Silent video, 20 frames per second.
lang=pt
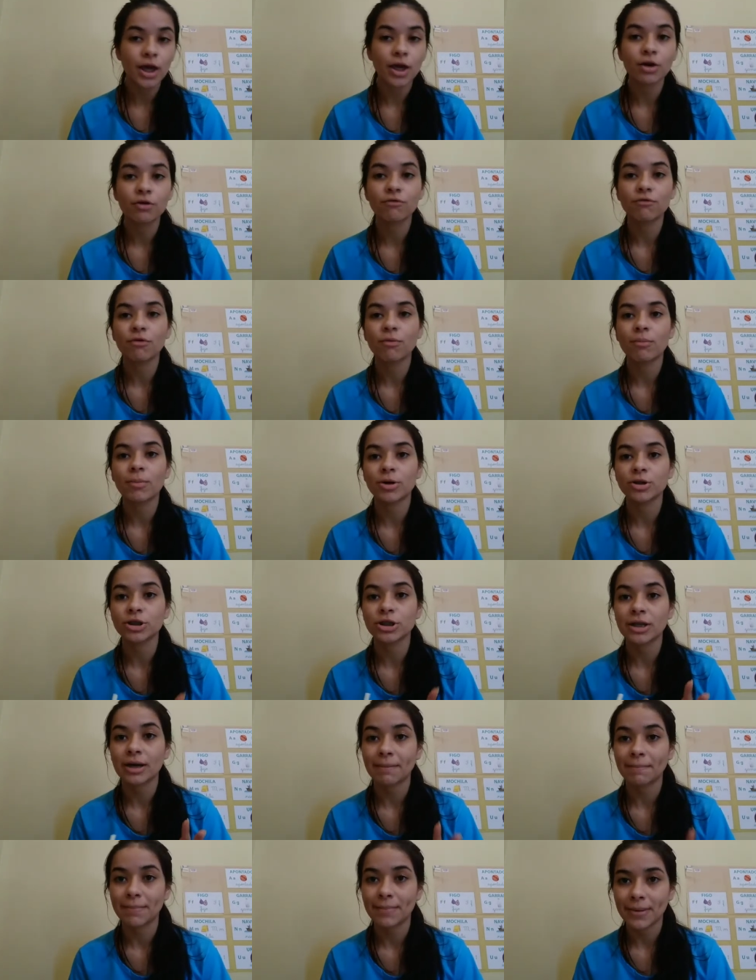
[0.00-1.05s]
eu vou
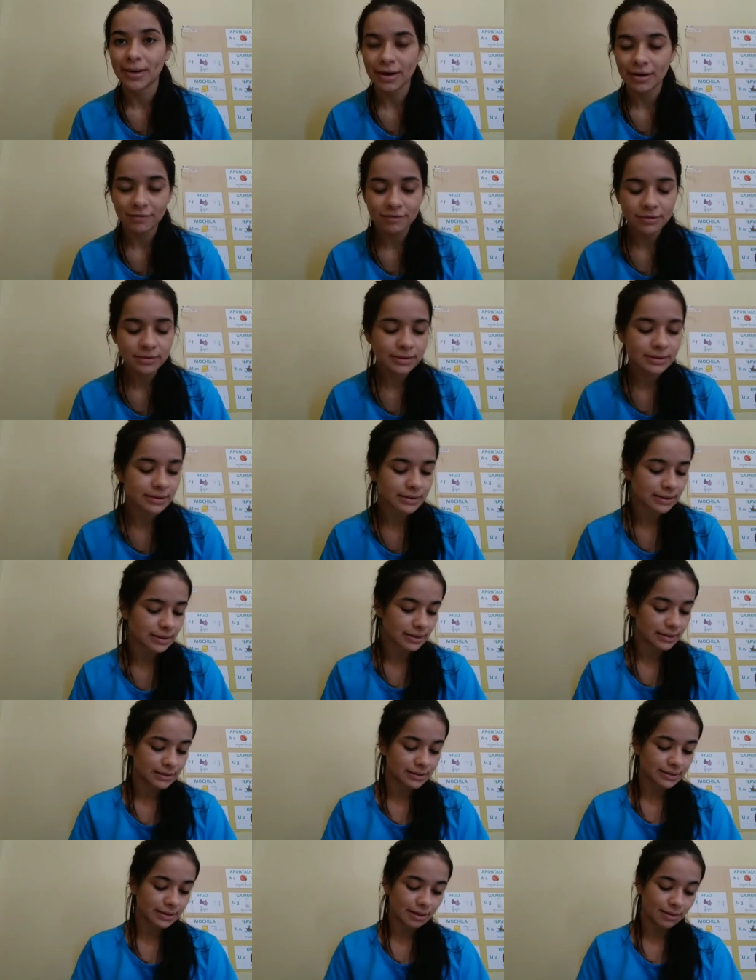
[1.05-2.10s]
mostrar para
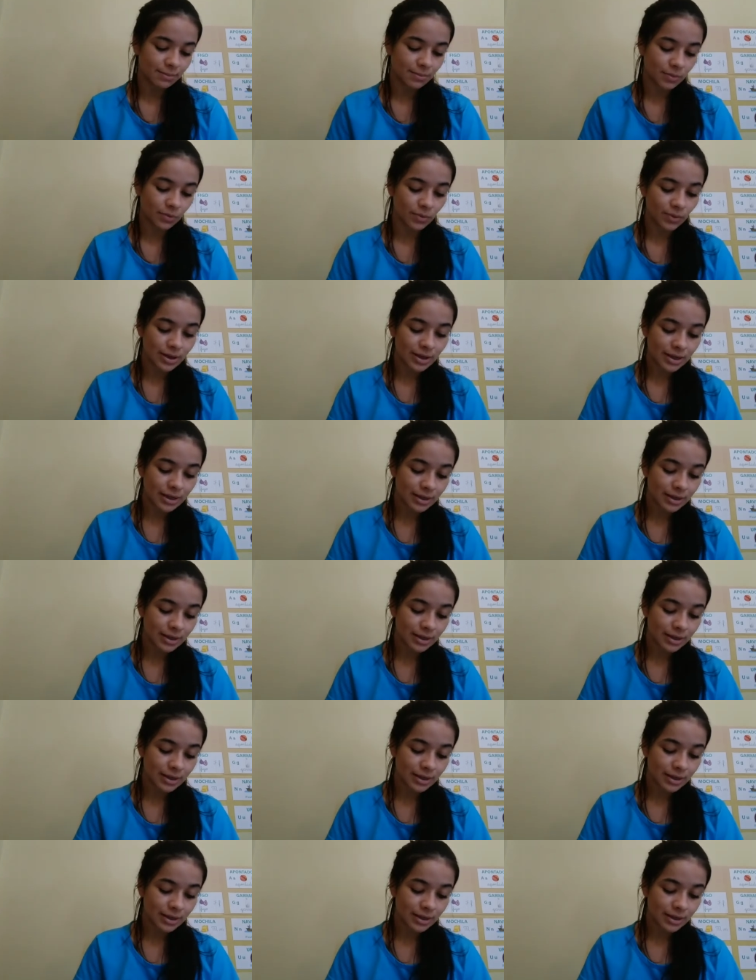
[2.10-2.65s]
vocês, tá bom?